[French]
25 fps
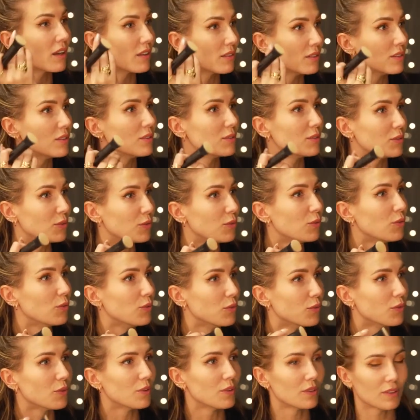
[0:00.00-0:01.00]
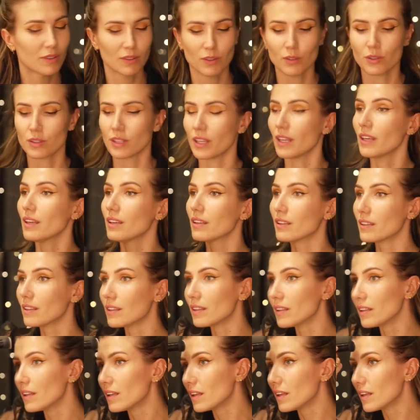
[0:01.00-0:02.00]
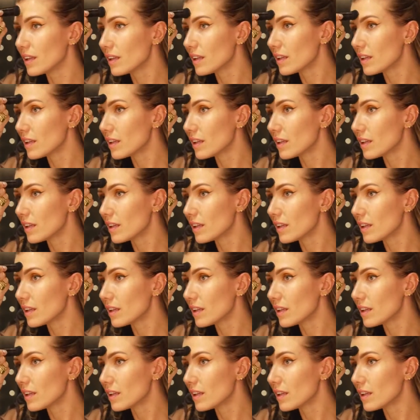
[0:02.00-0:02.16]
oui. C'est ce que j'ai fait aussi. Hein. Parce que regarde,